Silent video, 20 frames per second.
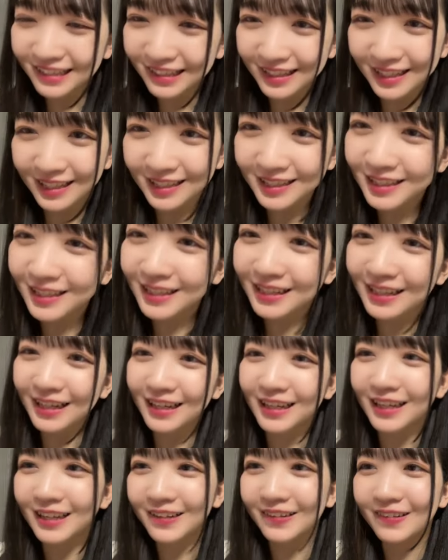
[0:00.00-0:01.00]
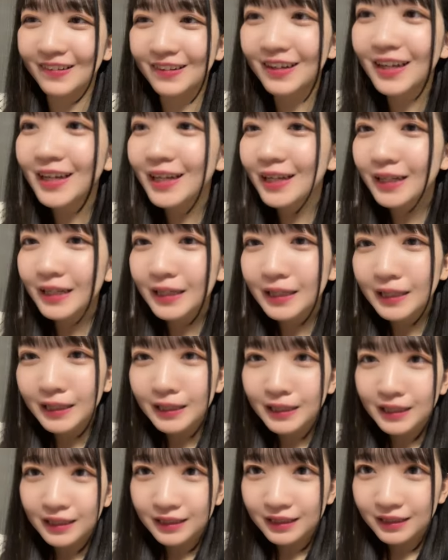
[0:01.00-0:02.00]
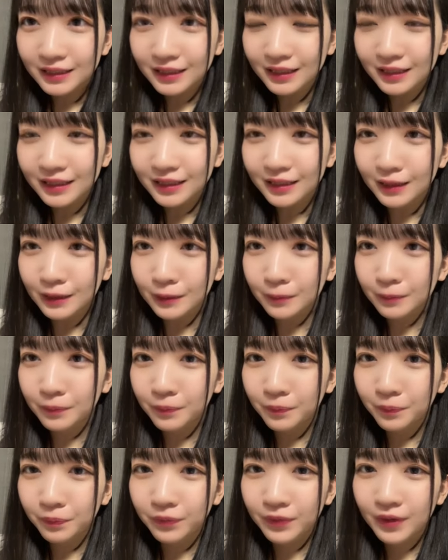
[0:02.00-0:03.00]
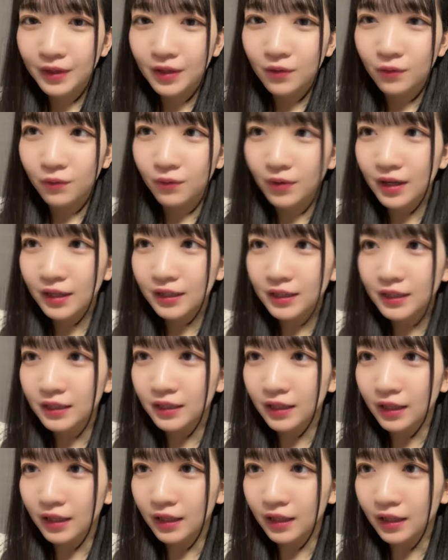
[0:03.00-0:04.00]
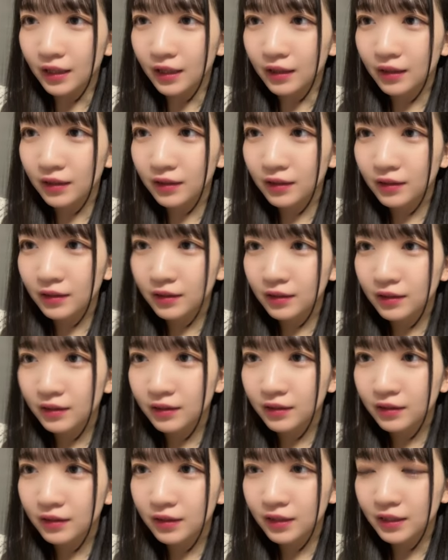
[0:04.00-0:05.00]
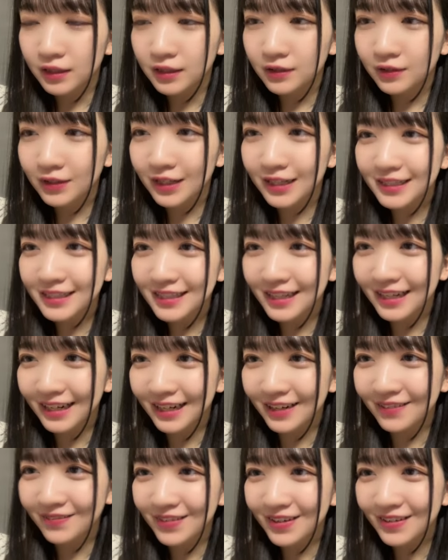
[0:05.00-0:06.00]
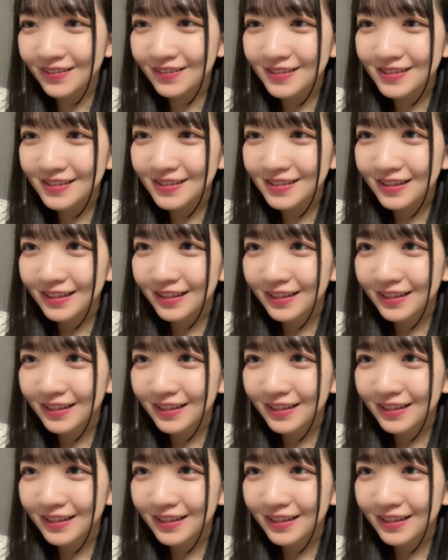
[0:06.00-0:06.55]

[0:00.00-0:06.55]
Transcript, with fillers: ってなってたけどぜひわあいいねできそうなやつなら頑張ります